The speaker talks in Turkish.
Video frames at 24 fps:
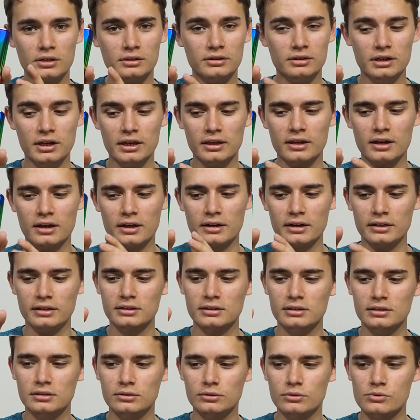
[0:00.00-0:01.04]

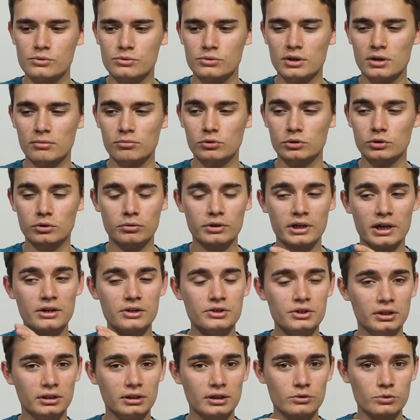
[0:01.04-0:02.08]
Rengarenk gözükebiliyor.
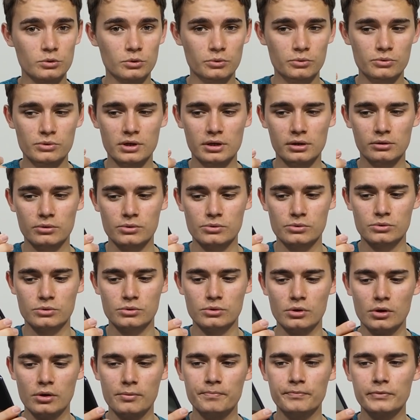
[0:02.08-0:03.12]
Gerçekten çok güzel
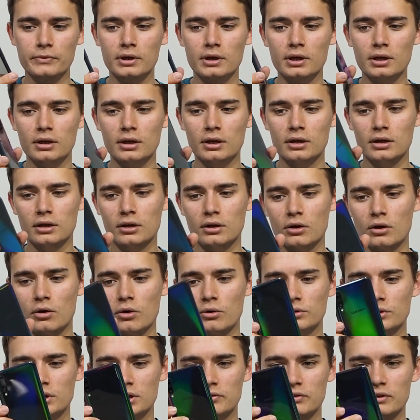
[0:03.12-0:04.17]
gözüküyor.
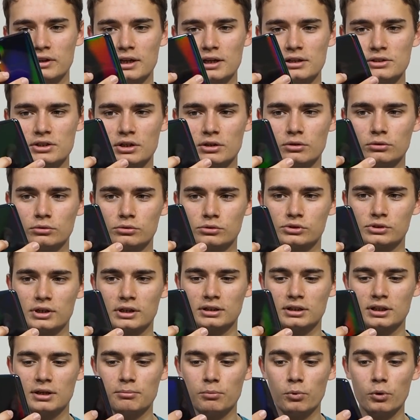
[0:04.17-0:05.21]
Ön tarafa gelecek
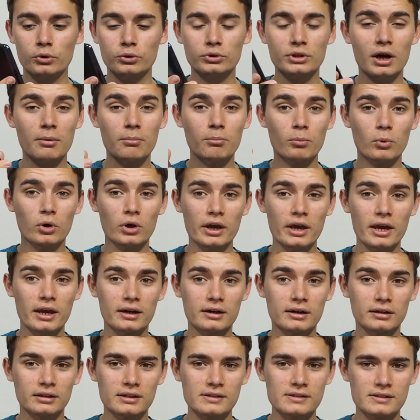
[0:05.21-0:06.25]
olursak da boydan boya
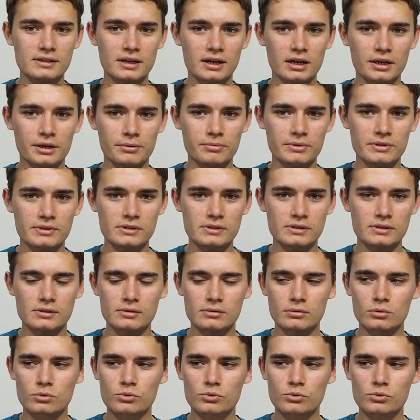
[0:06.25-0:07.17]
ekrana sahibiz.